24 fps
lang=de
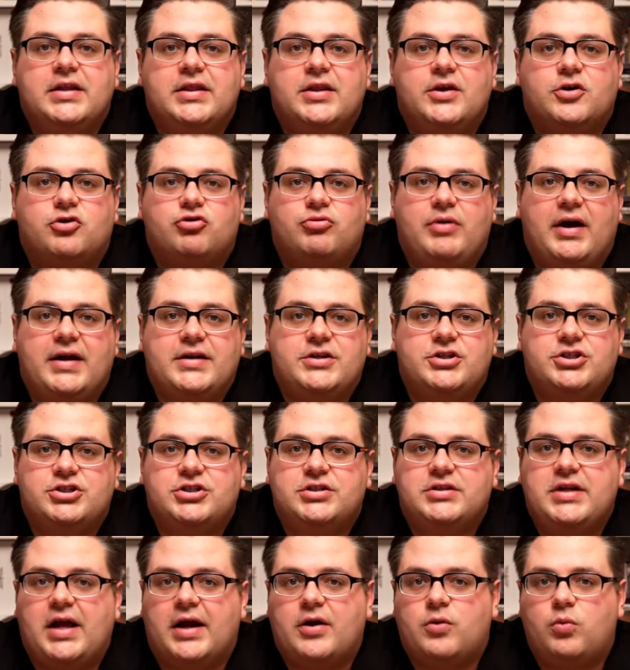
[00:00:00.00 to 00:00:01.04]
The
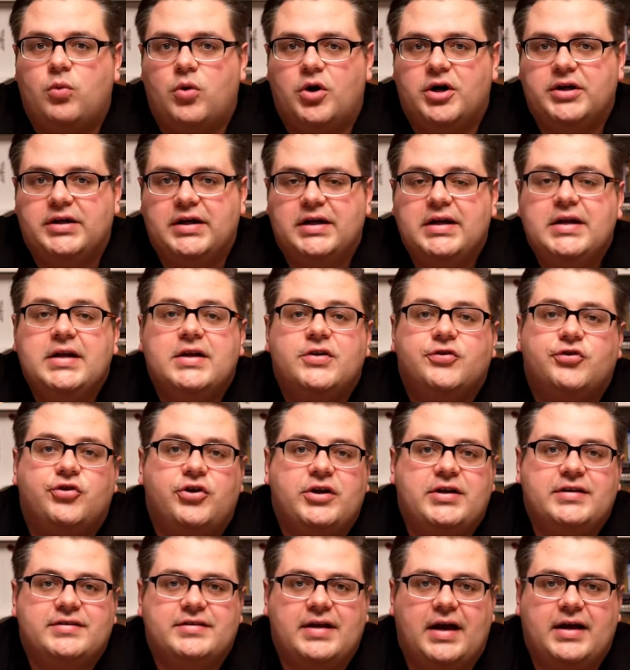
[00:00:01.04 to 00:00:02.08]
Grudge, Dark Water,
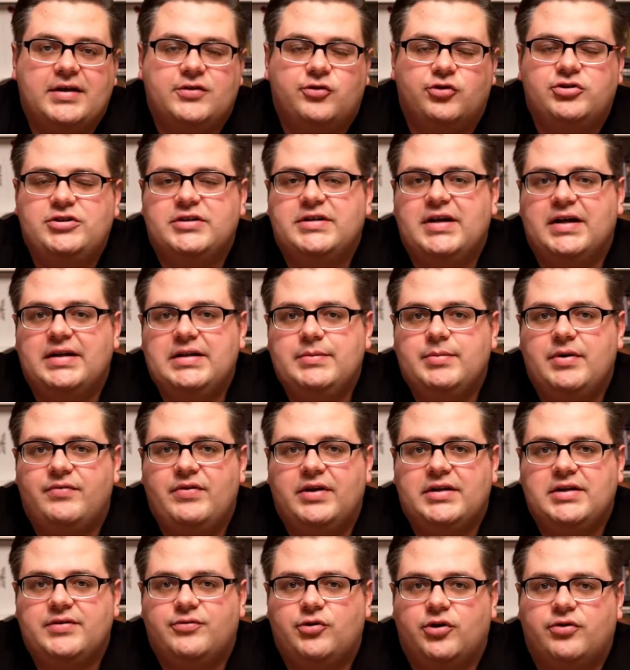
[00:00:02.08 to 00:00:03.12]
solche Sachen, solche Kaliber
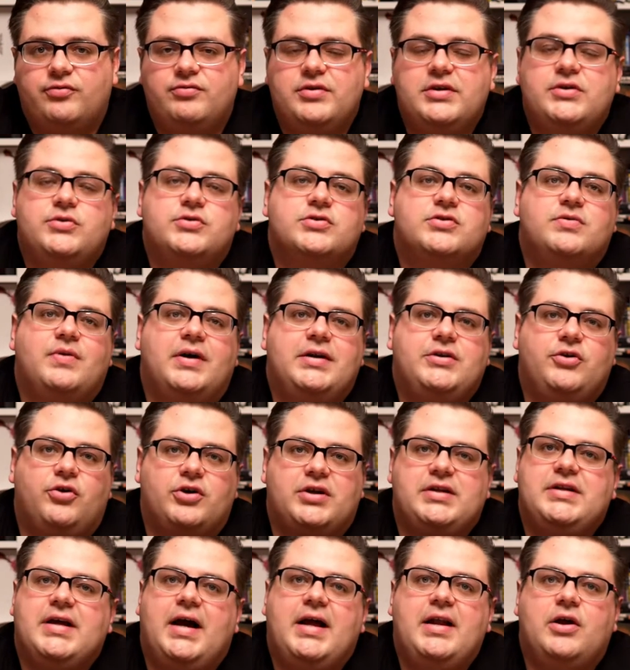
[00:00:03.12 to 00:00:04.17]
werden hier veröffentlicht und zwar die
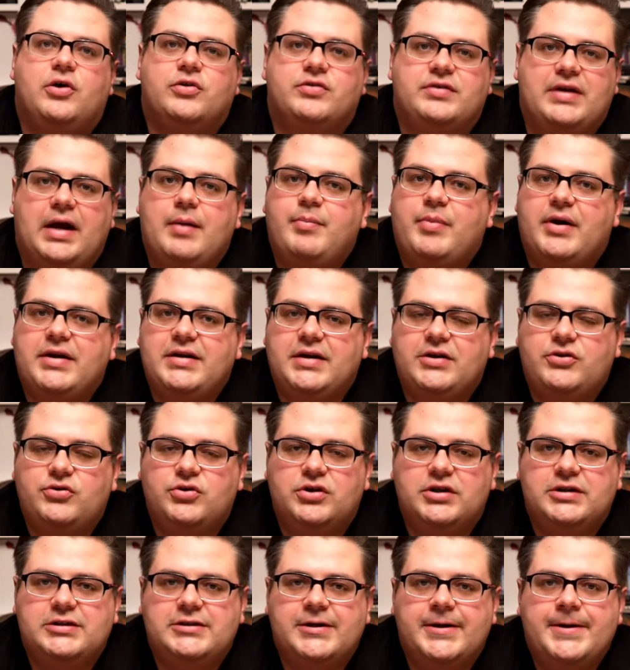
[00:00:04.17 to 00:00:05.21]
Originale aus Japan
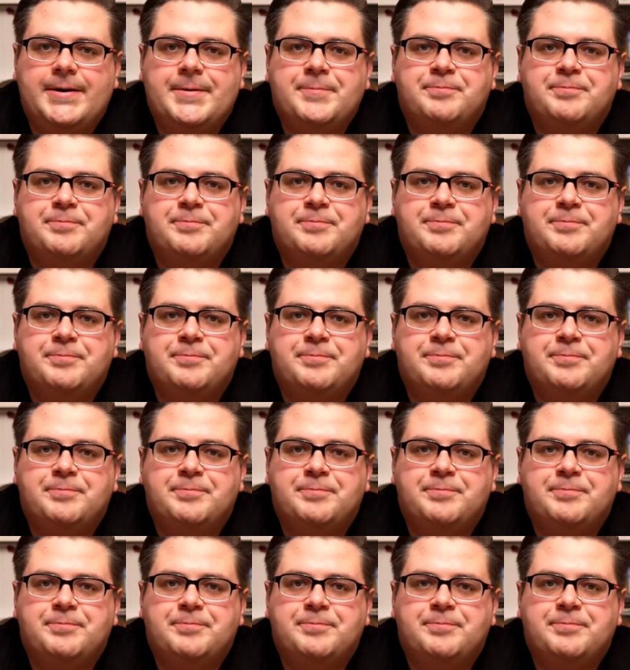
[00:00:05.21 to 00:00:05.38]
natürlich